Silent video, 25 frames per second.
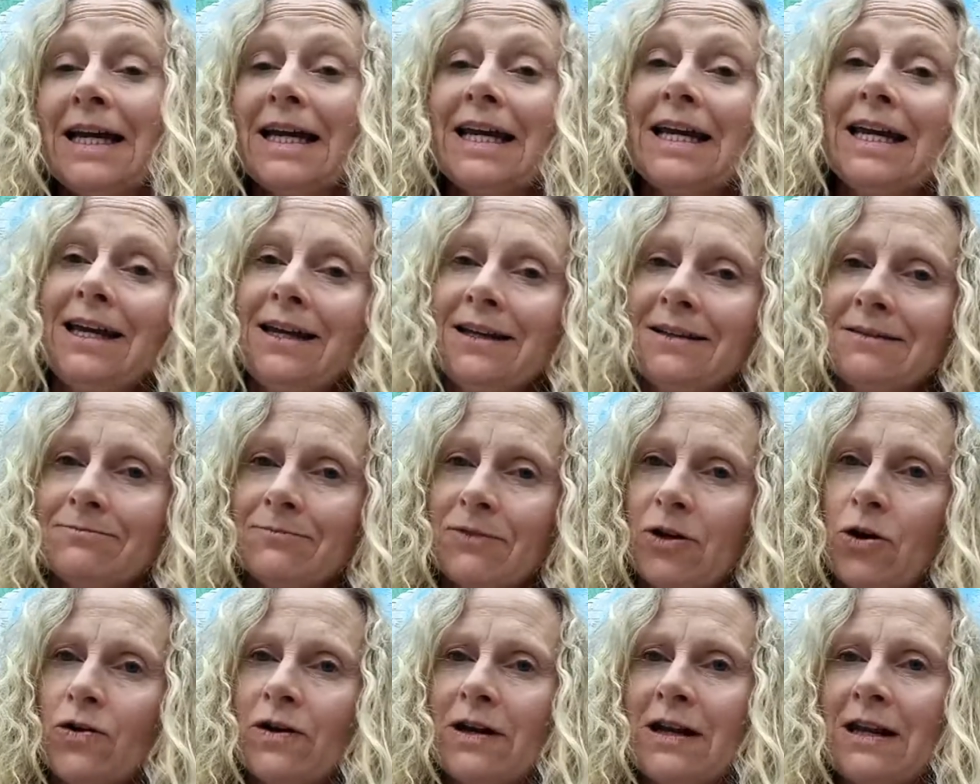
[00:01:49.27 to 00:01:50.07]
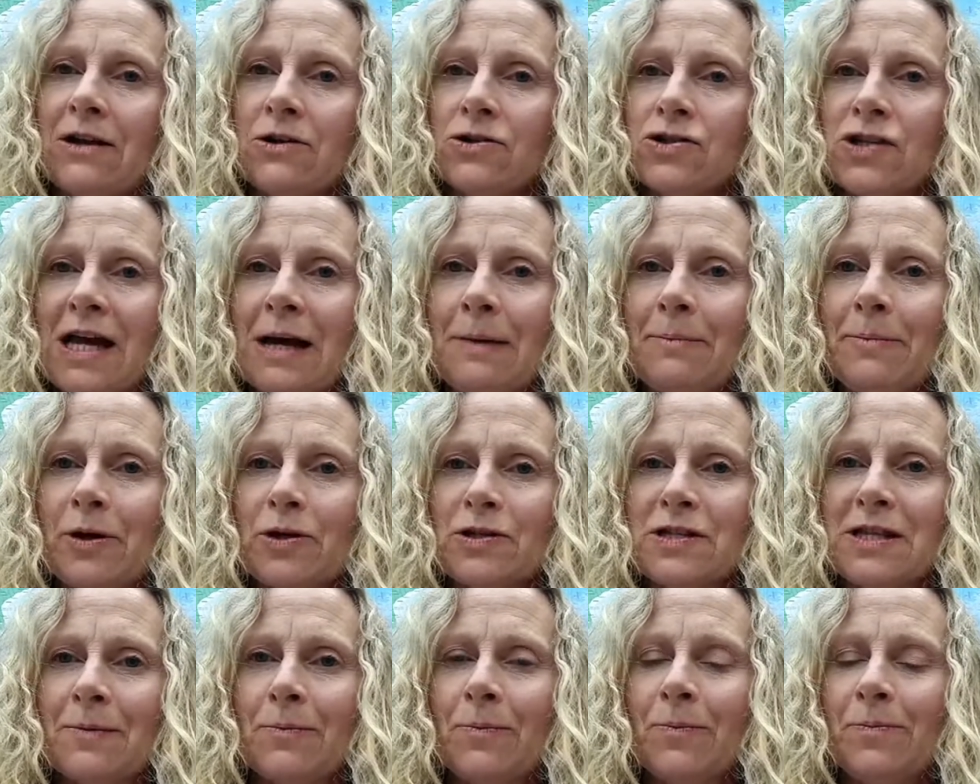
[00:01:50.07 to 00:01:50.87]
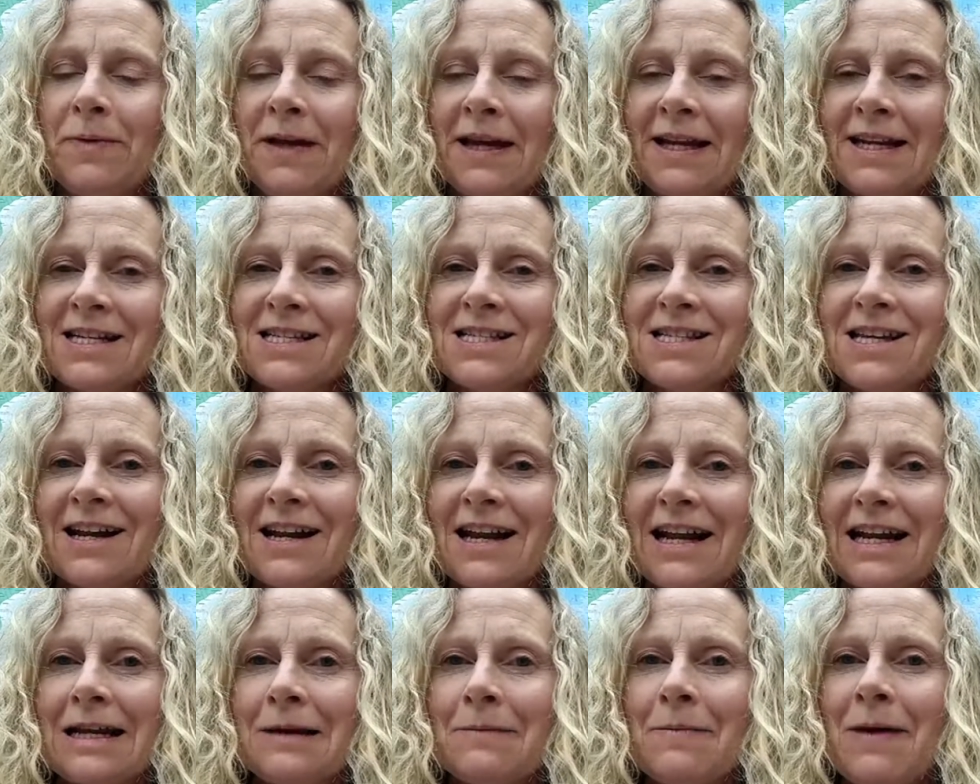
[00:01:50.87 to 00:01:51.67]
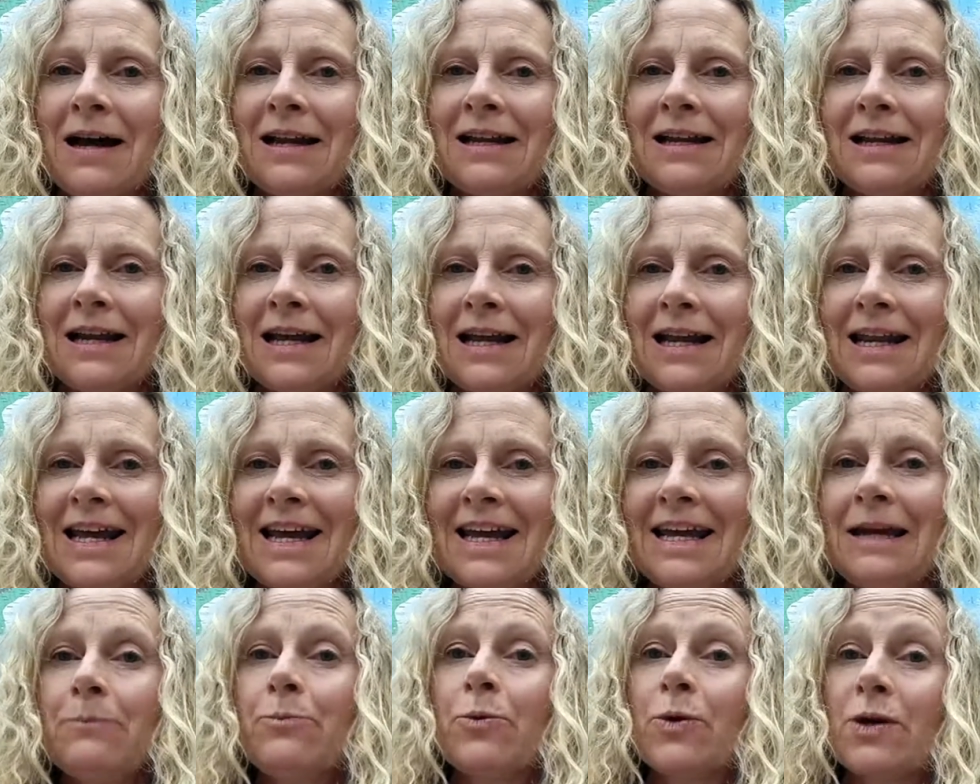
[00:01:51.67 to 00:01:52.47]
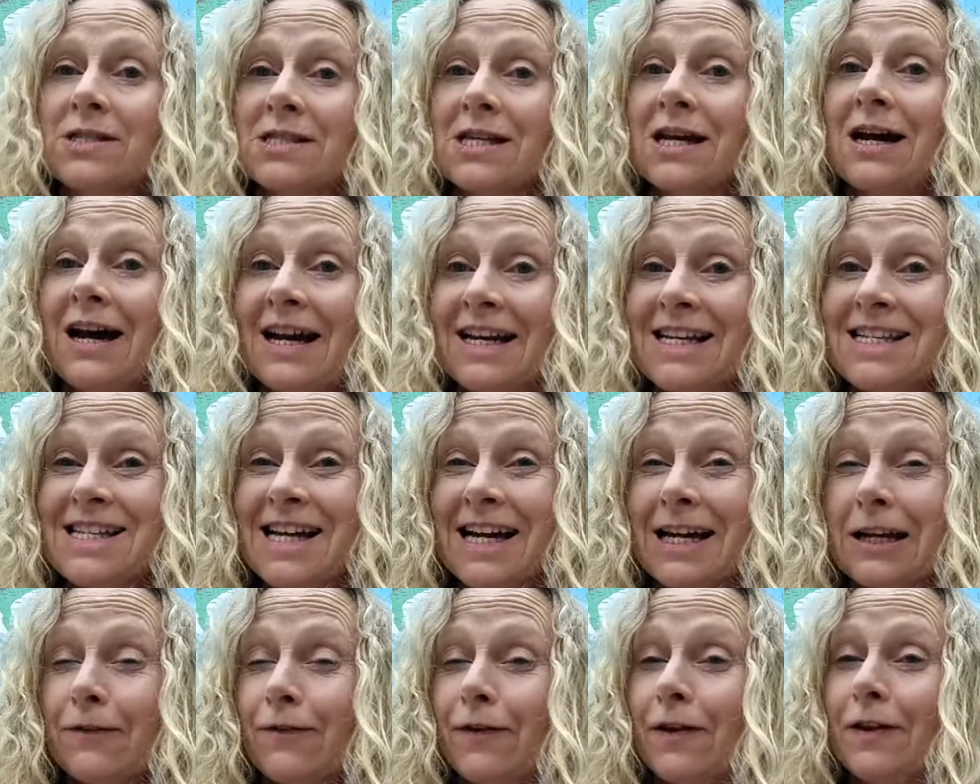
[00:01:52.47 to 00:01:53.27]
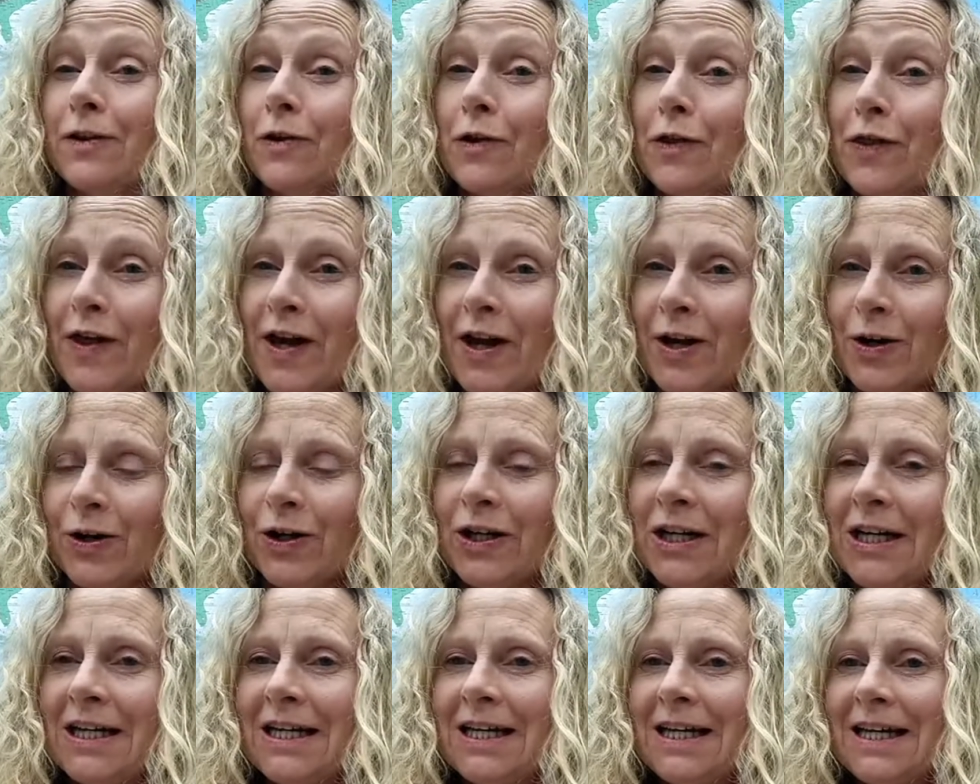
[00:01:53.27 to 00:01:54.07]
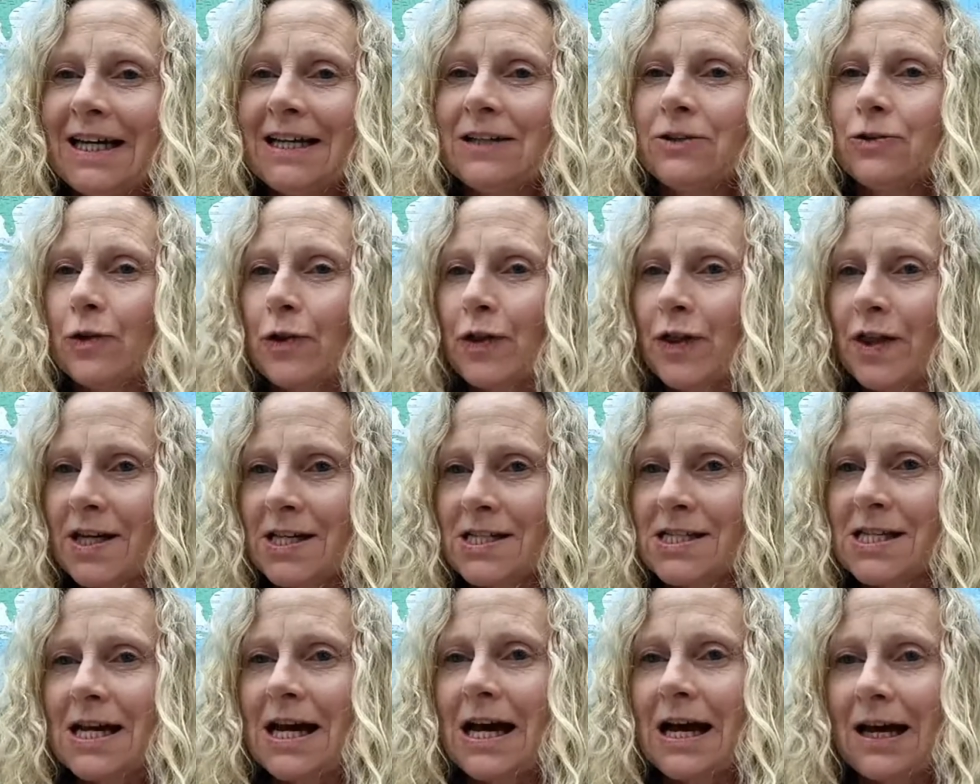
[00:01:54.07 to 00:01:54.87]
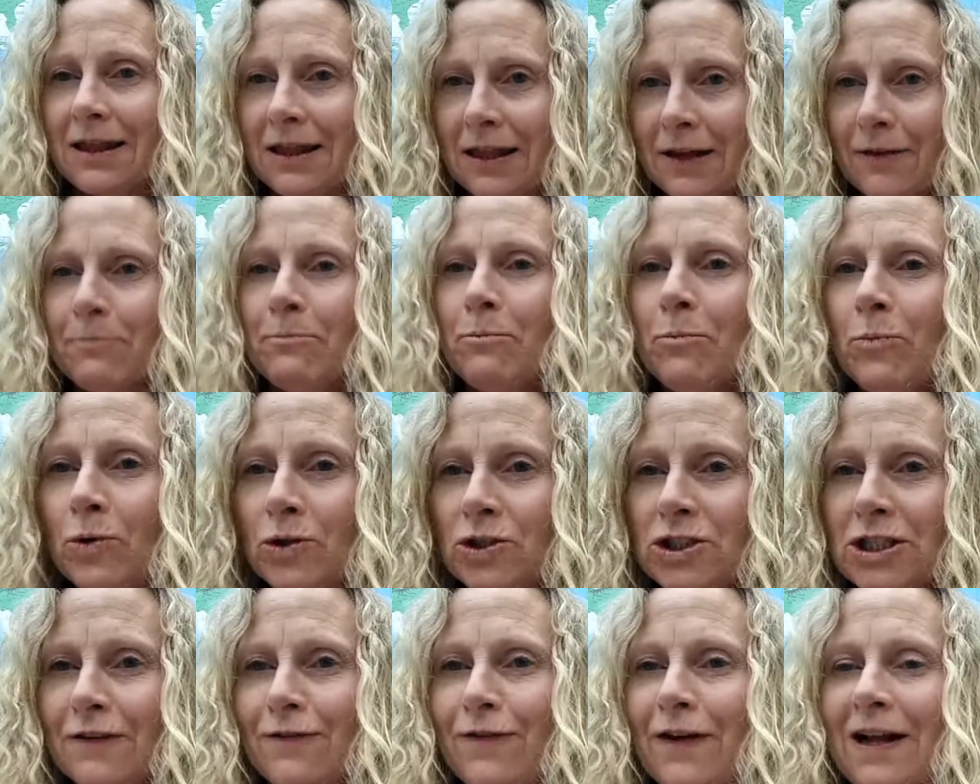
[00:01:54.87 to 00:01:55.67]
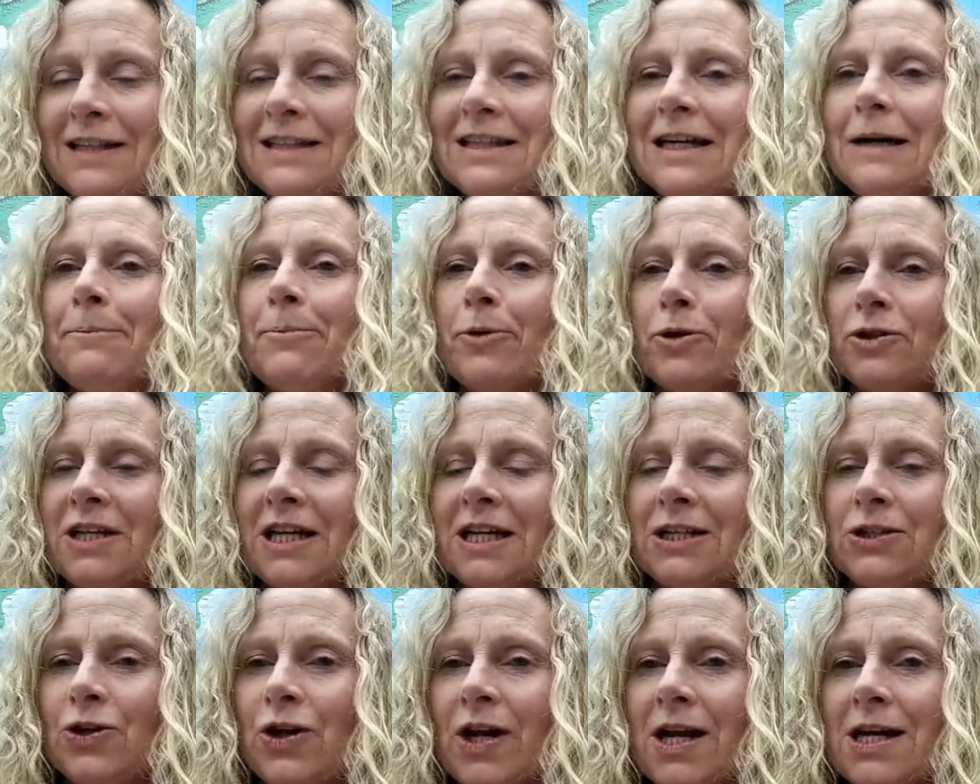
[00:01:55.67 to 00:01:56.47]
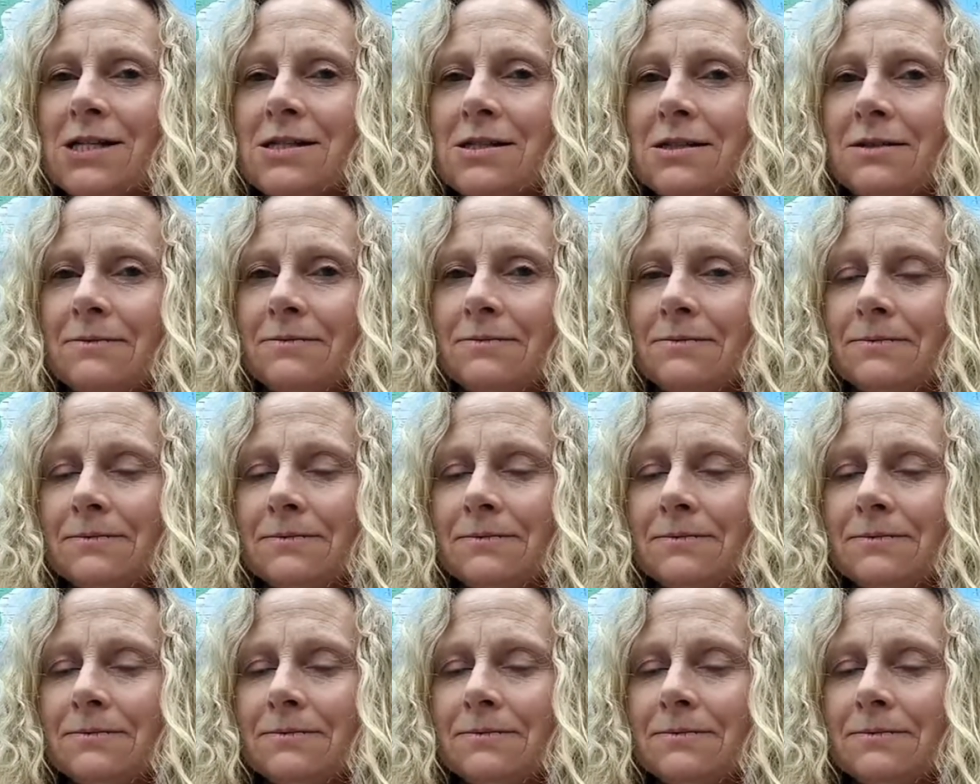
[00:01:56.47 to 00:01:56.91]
Y con los cambios de bienestar animal en la ley, pues hay sacrificio cero. Entonces, hace mucha falta protectoras.